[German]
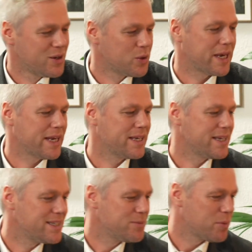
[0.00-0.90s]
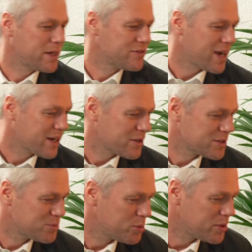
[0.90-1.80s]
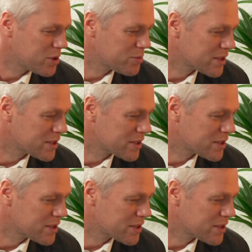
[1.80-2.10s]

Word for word: Okay, ich nehme nochmal eine Frage aus dem Publikum